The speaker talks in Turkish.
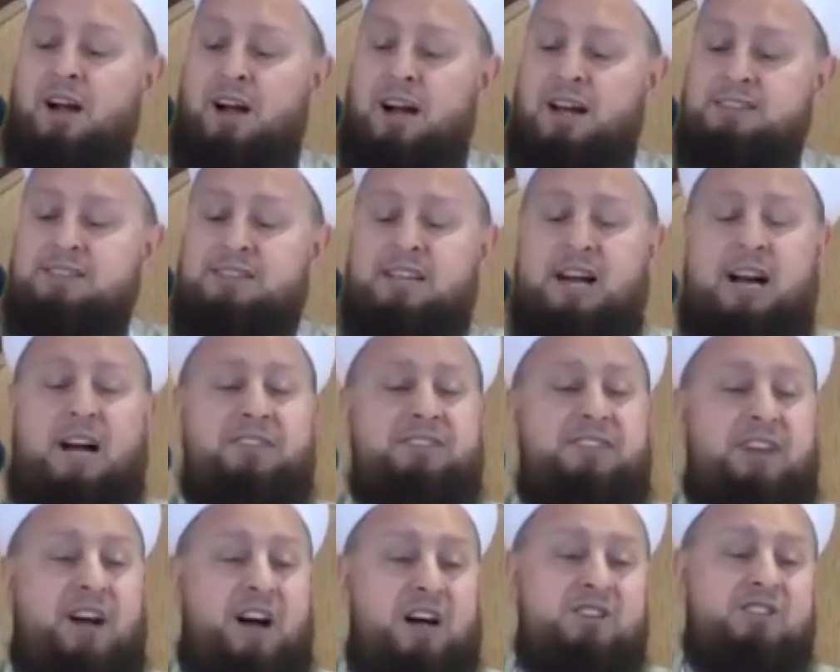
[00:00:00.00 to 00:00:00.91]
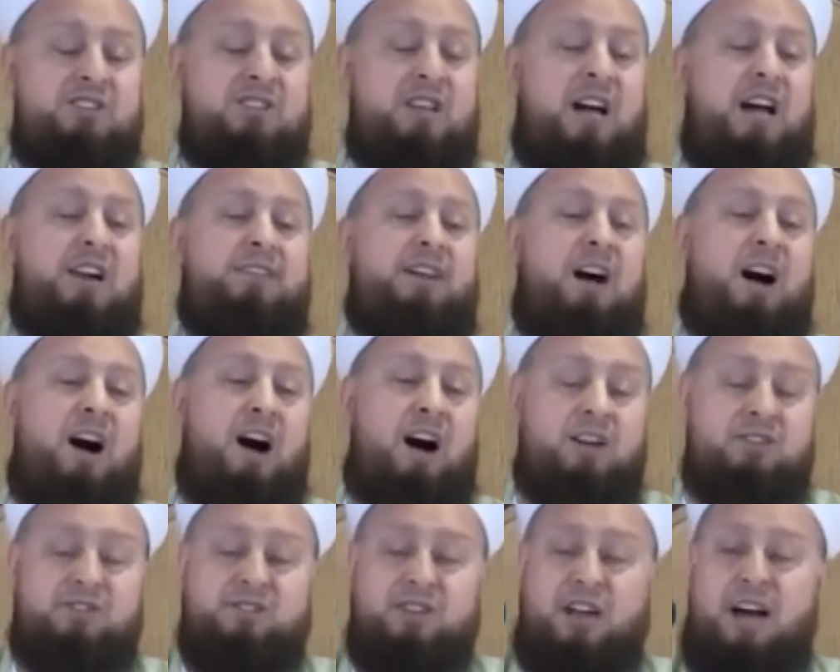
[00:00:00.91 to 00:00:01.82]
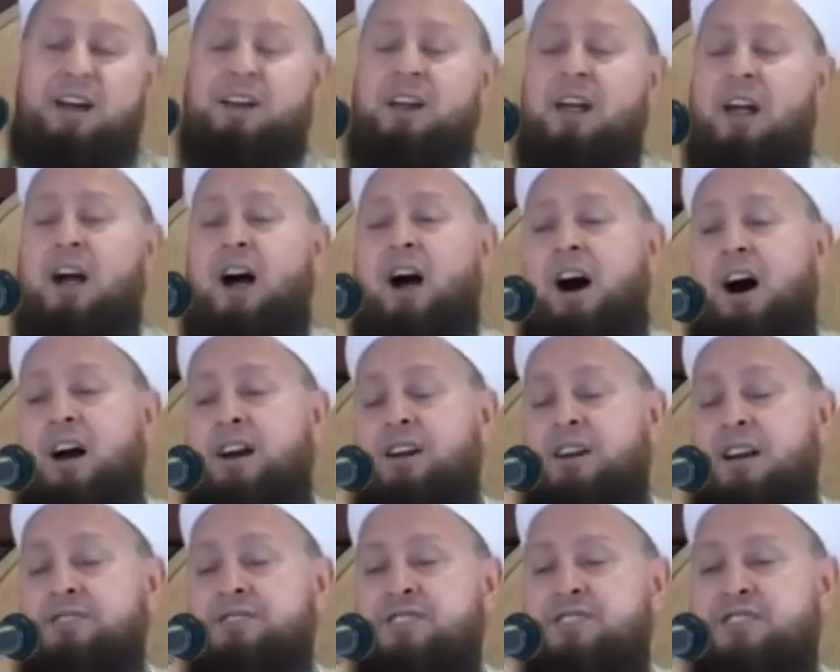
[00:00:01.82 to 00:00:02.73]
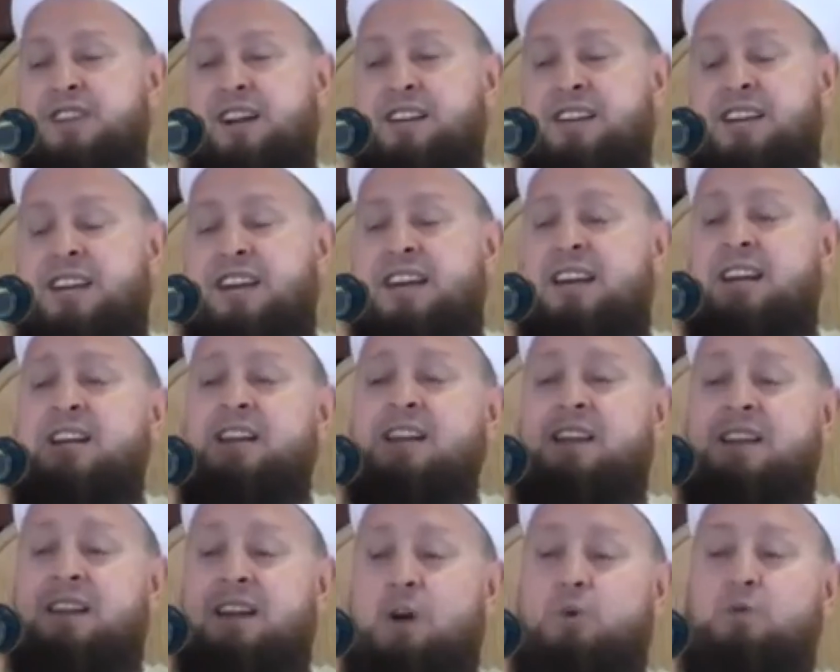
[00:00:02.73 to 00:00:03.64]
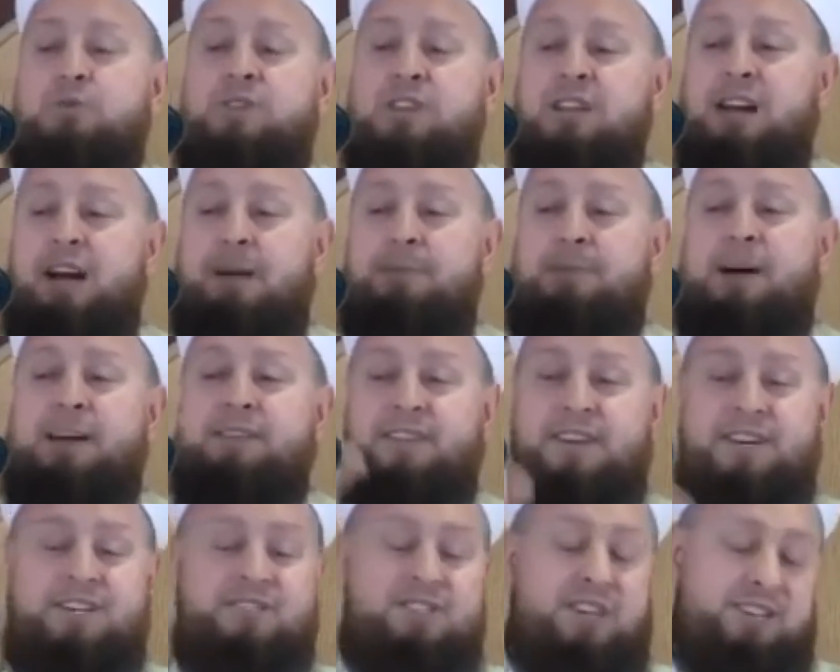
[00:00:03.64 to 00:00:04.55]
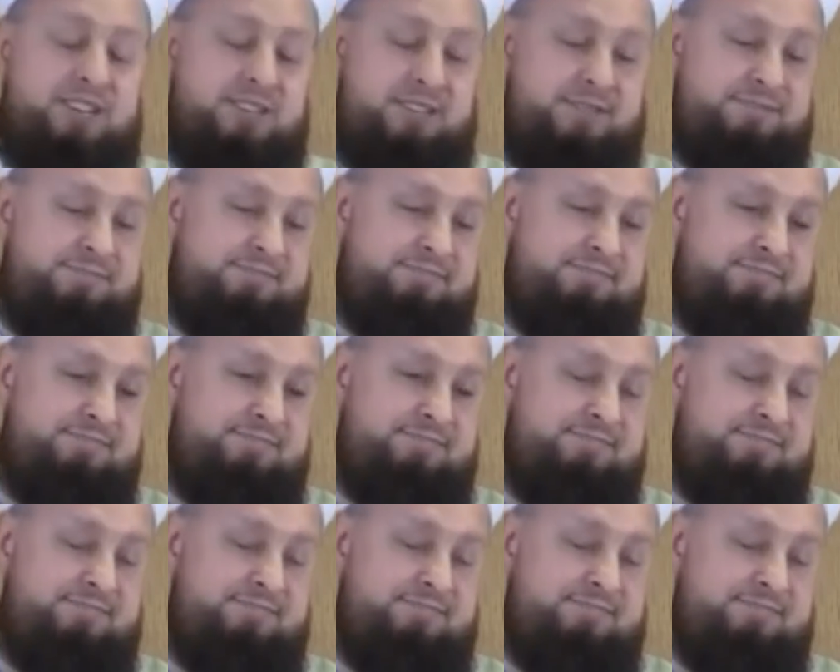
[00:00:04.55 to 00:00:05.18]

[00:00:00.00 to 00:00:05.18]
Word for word: Hatta taşlar ve ağaçlar arkasındaki Yahudi haber verecek.